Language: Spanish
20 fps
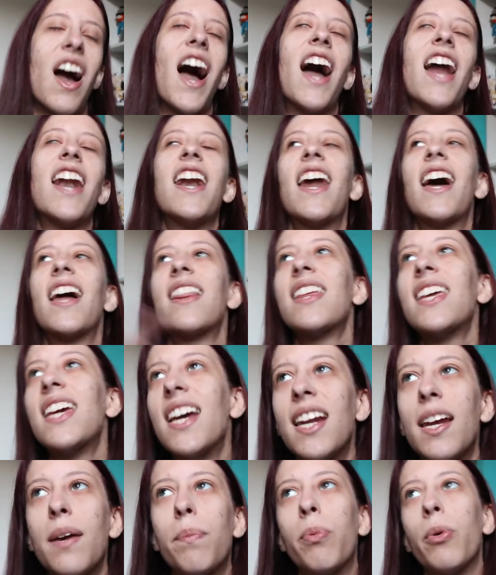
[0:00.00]
a
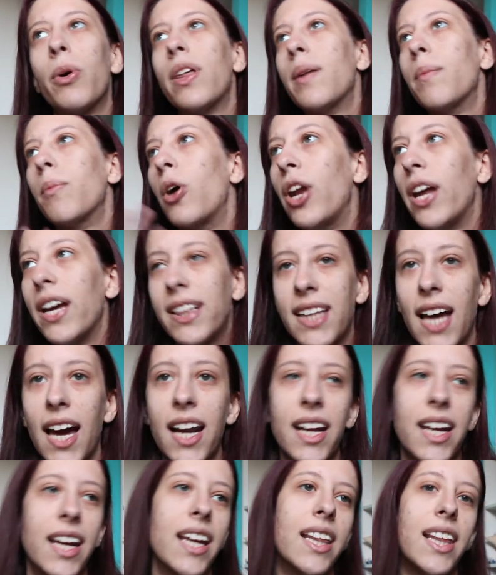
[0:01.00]
nadie le puede
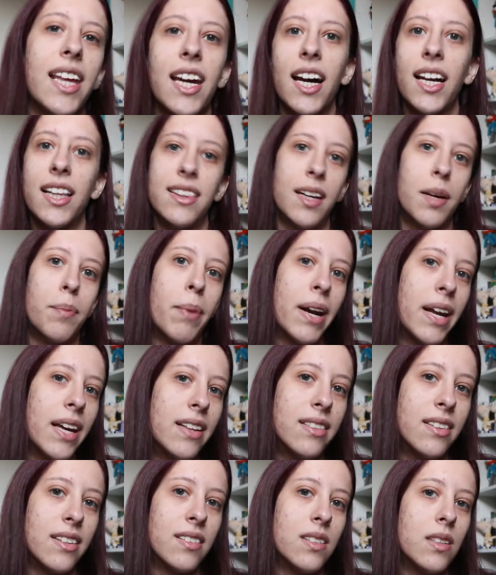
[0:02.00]
molestar que diga entre
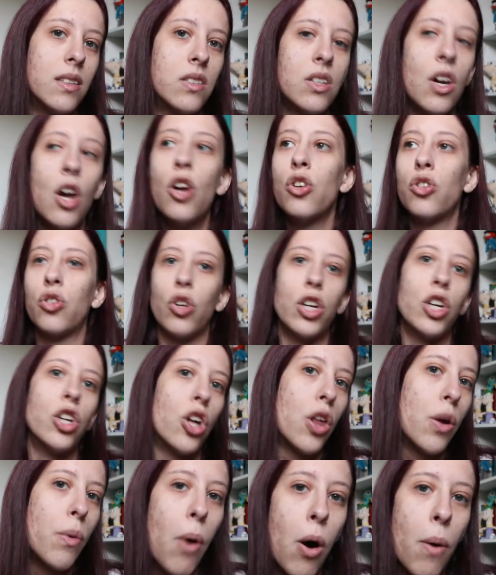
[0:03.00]
paréntesis
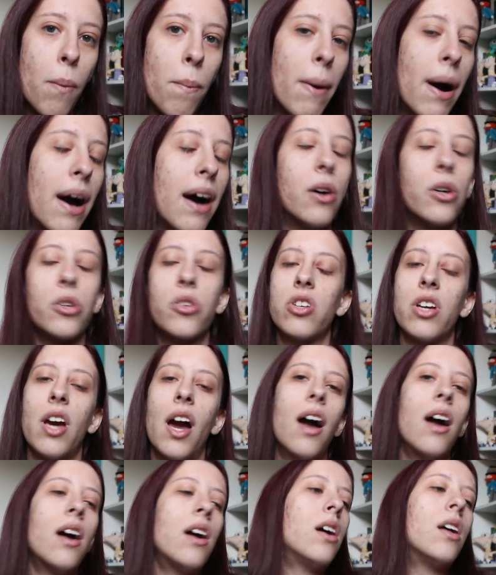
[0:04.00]
sonido de bomba, o
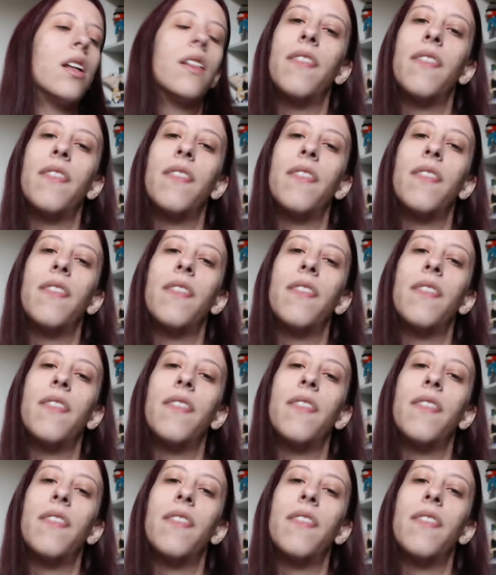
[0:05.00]
sea,